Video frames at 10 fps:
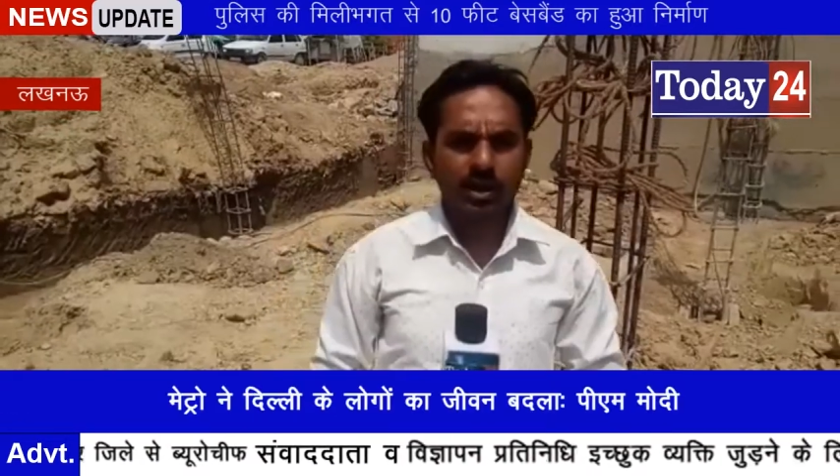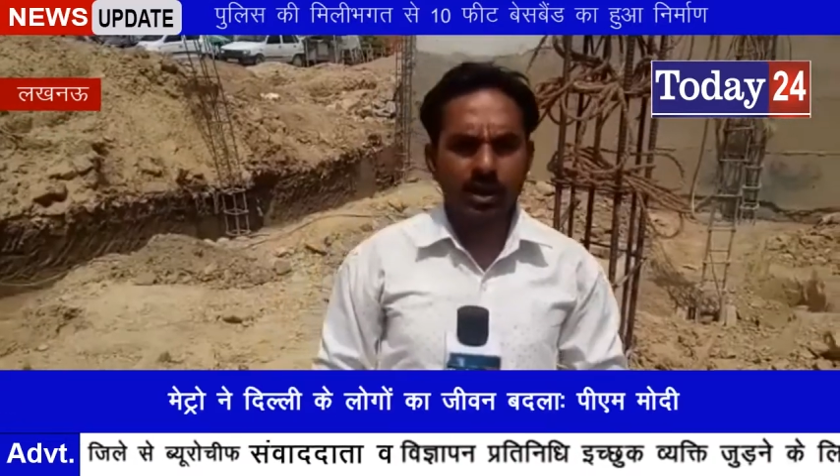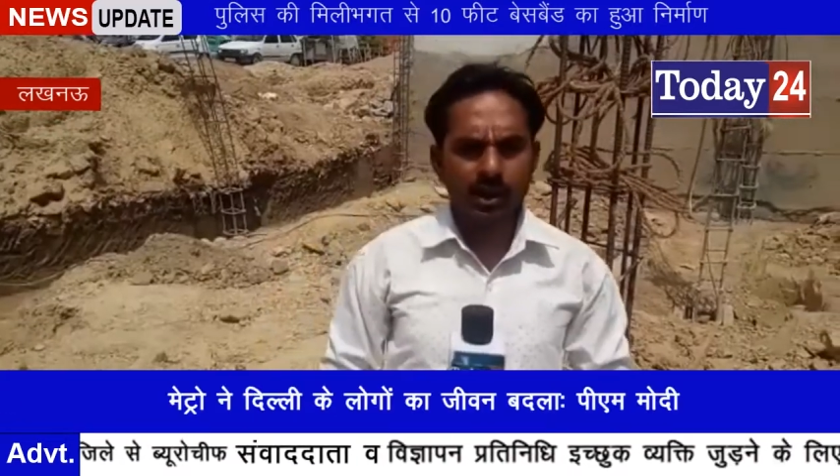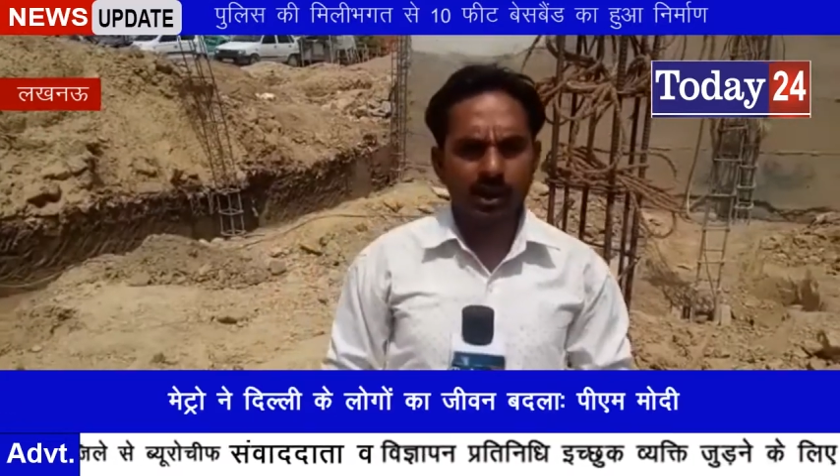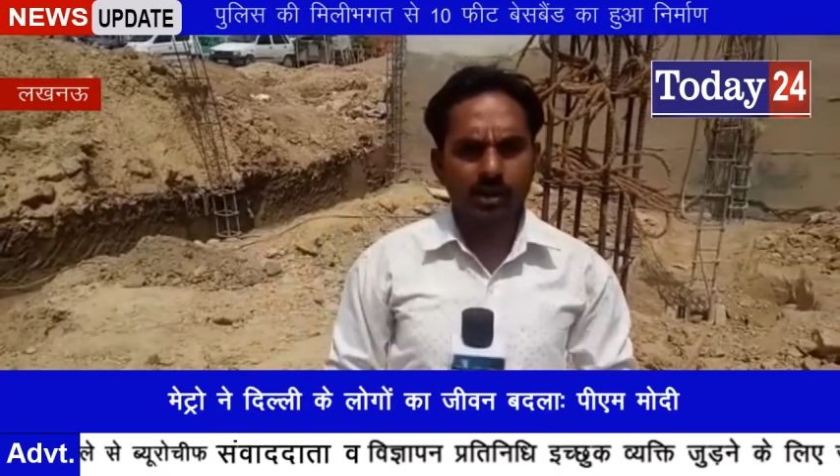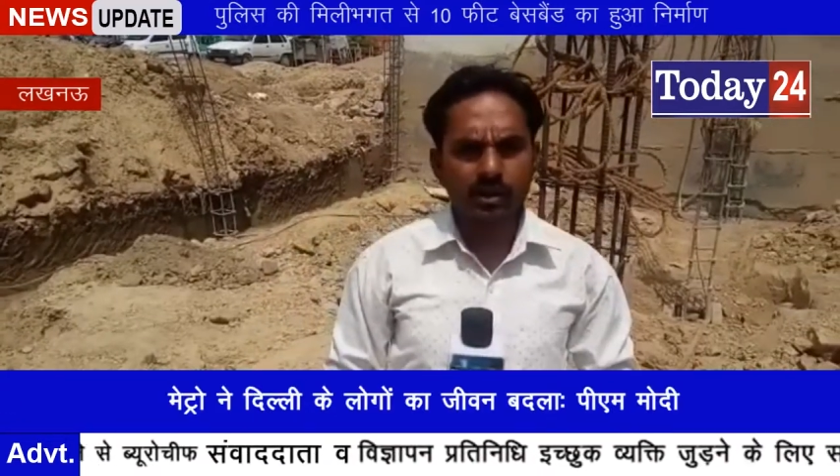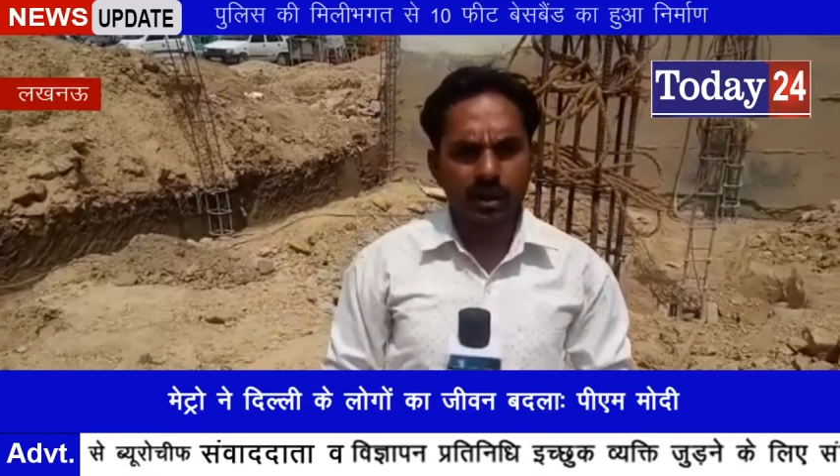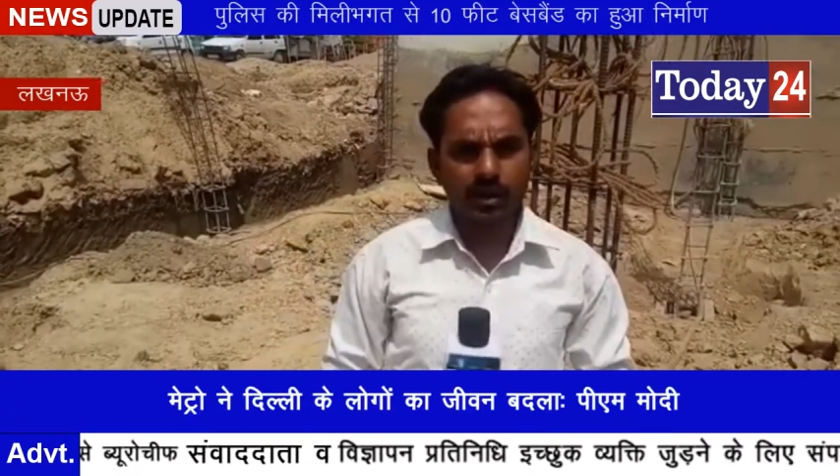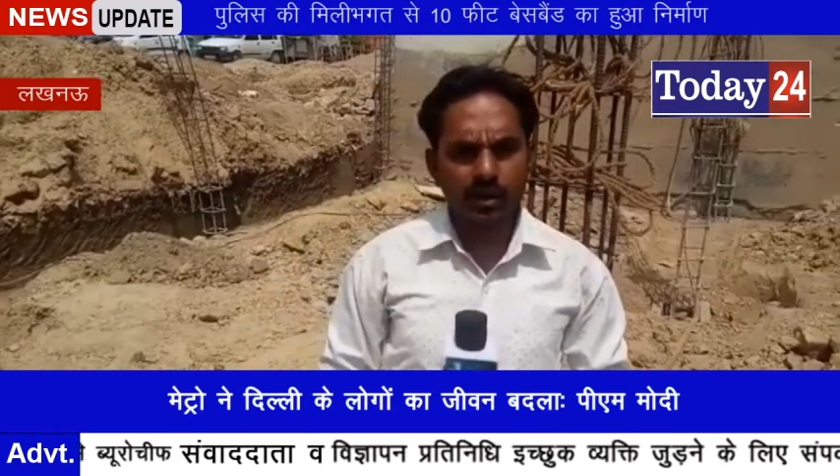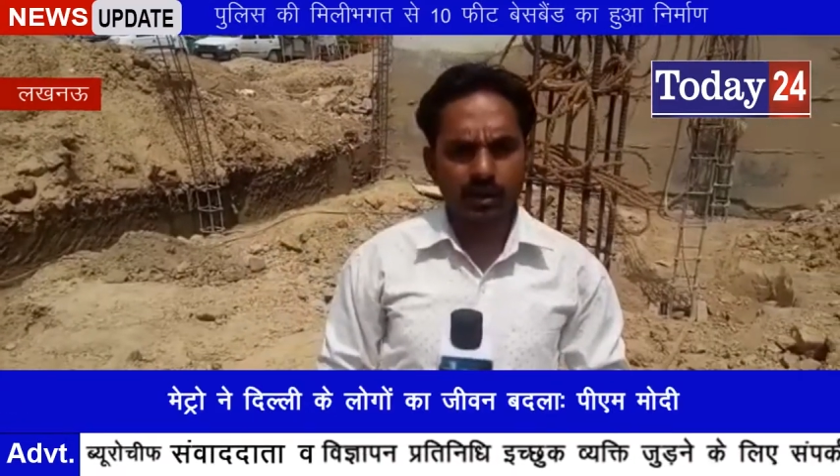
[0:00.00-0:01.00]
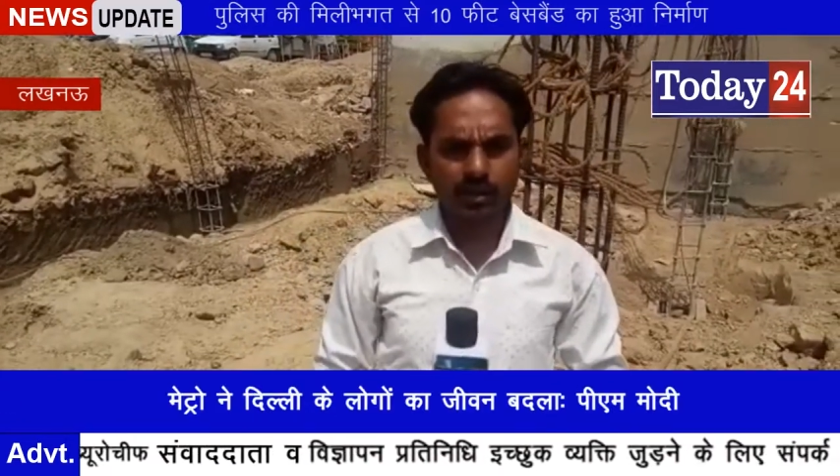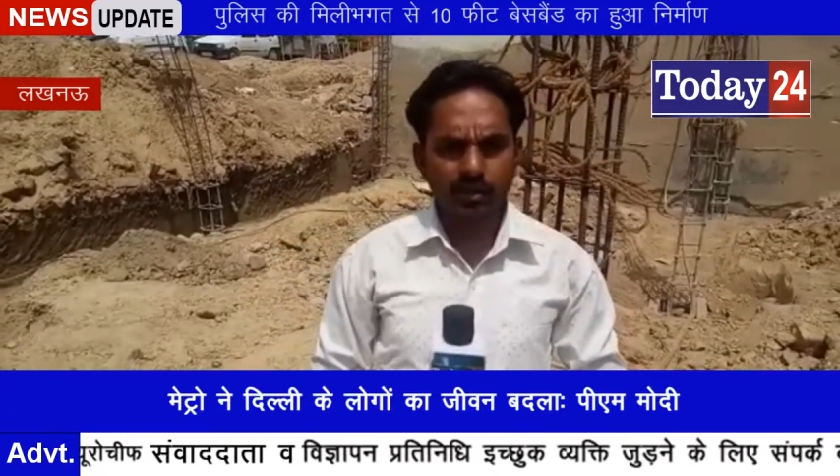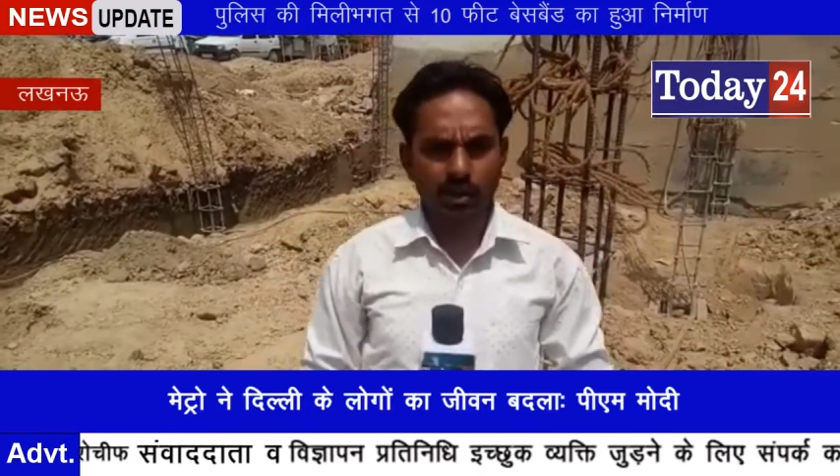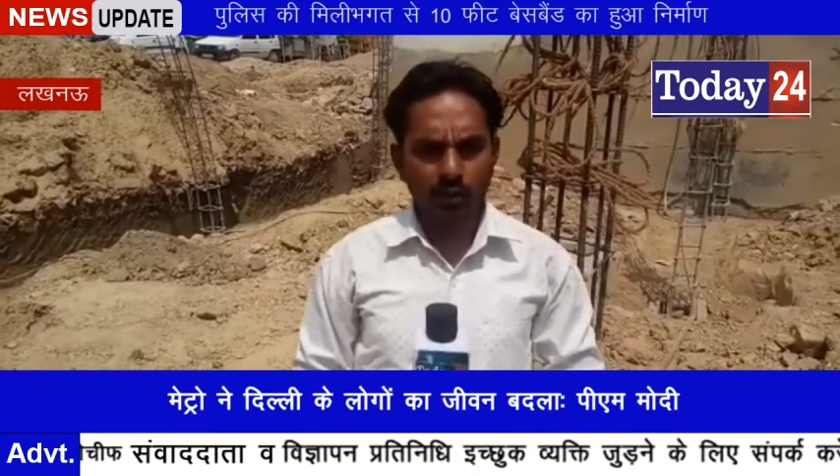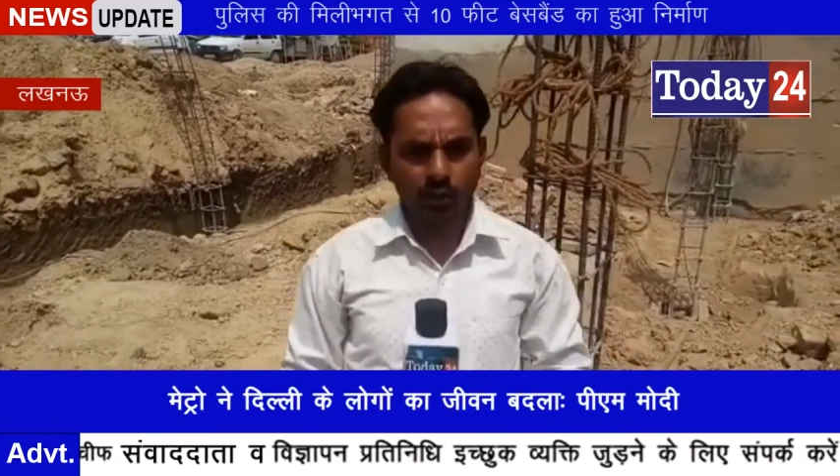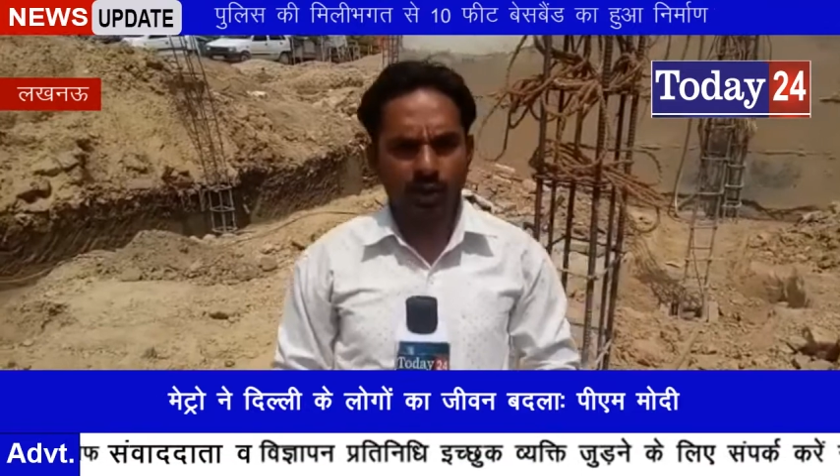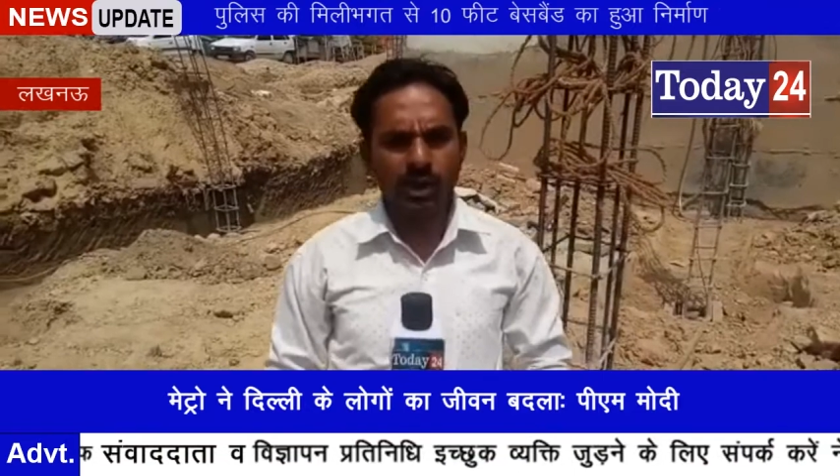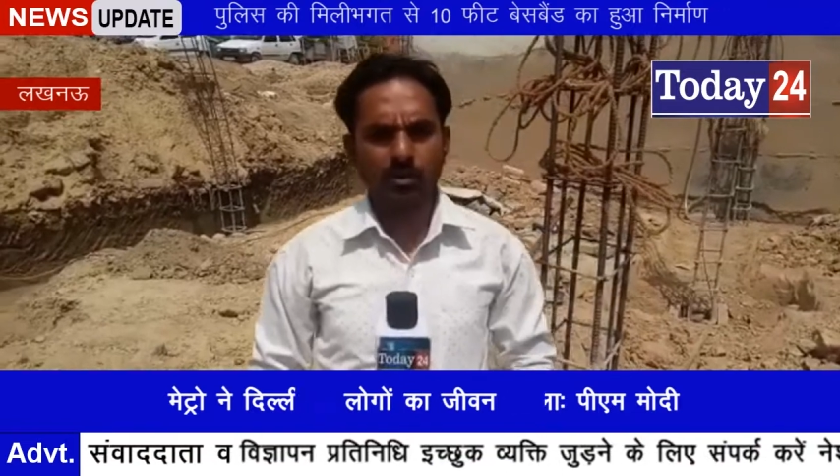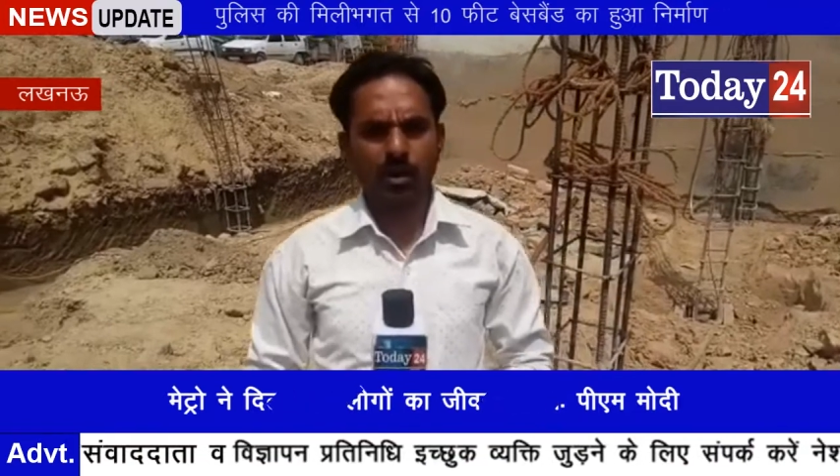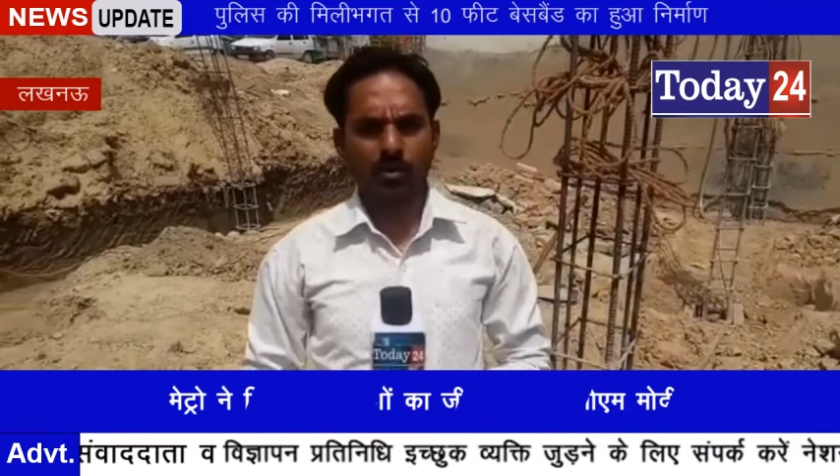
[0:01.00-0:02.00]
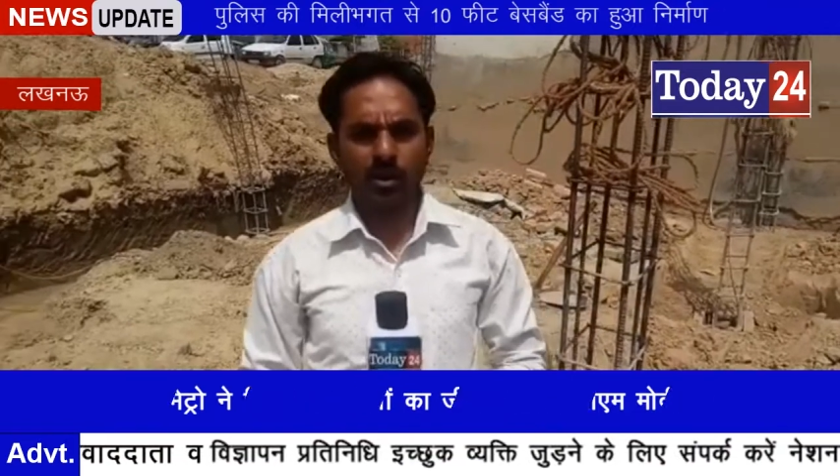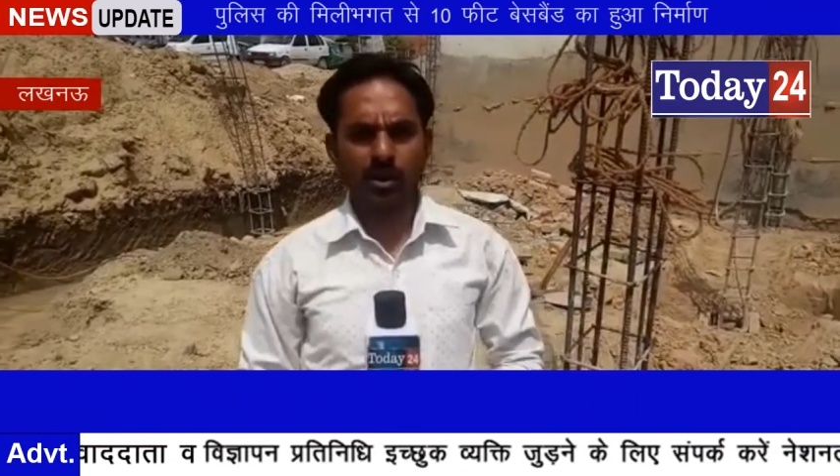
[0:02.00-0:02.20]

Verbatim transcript: पर अवैध बेसमेंट और बिल्डिंग का निर्माण